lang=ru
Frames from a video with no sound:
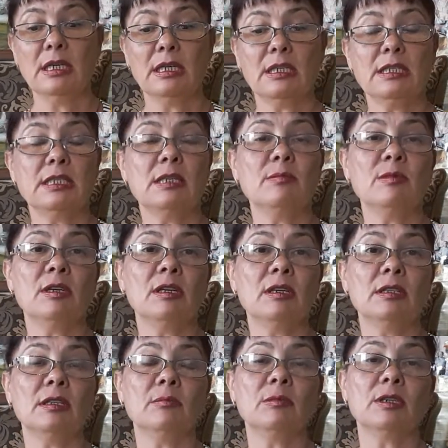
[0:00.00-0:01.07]

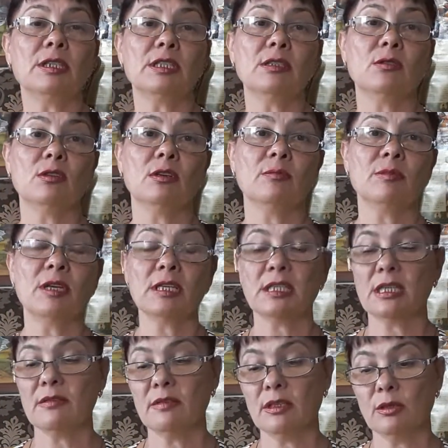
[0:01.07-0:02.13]
Семейным козерогам я
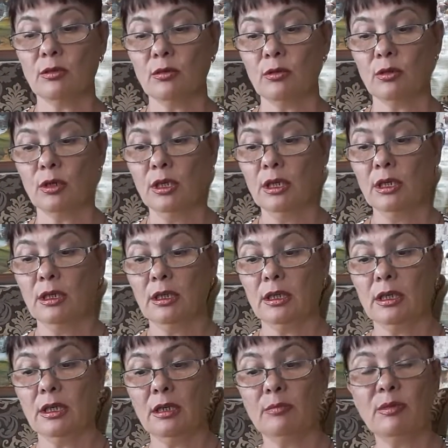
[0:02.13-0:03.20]
советую
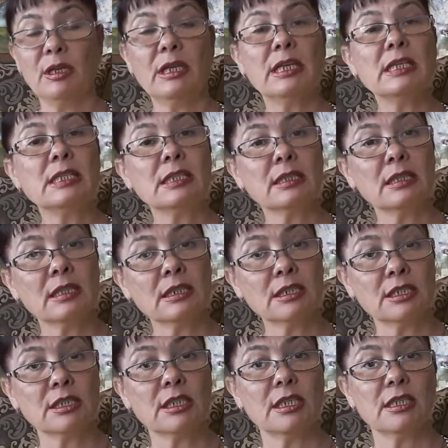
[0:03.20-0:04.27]
э, берегите
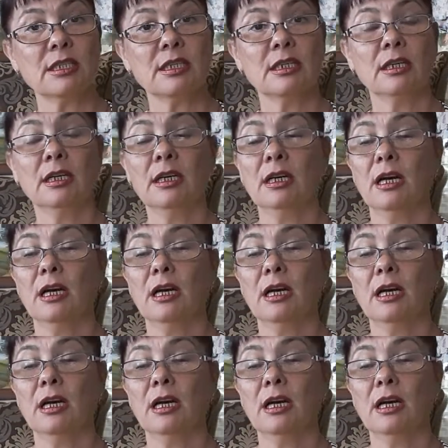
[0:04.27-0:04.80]
отношения.